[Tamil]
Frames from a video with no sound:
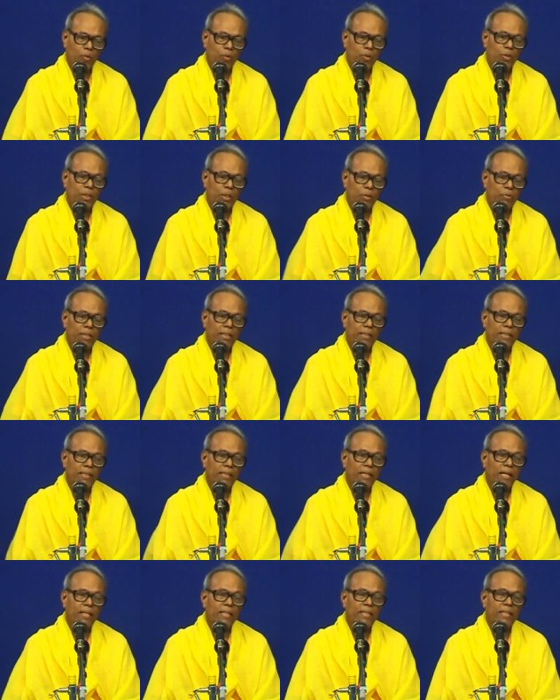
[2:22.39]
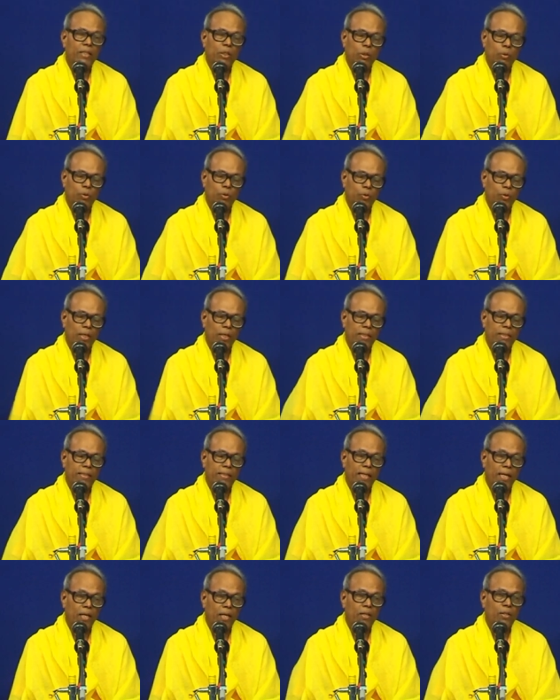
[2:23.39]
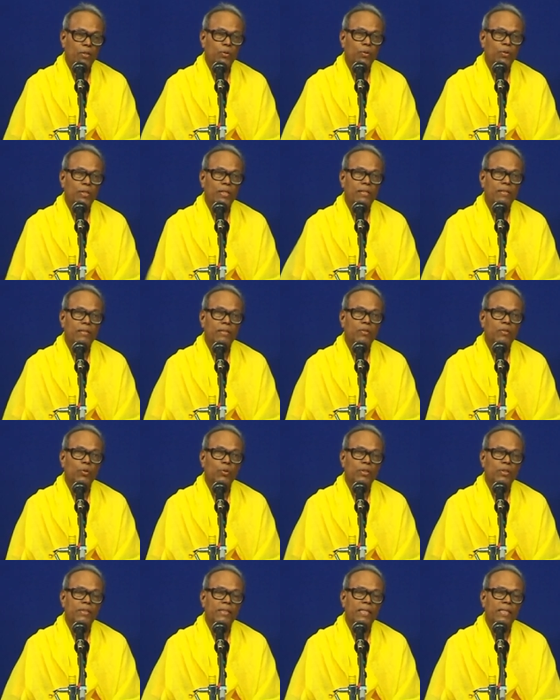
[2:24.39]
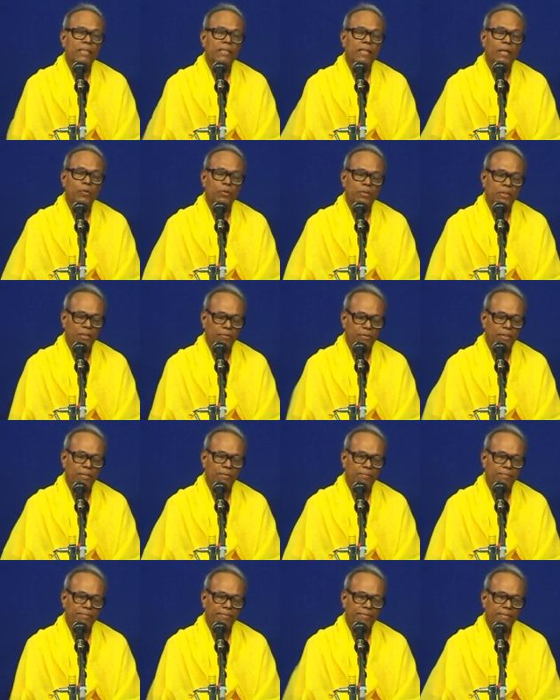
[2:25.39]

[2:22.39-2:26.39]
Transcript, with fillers: உன் திருவடிக்கு யான் என்று கருவங்குள்ளாது தன்னடக்கத்தோடு இருந்து தொண்டு செய்ய எனக்கு அருள் செய்ய வேண்டும்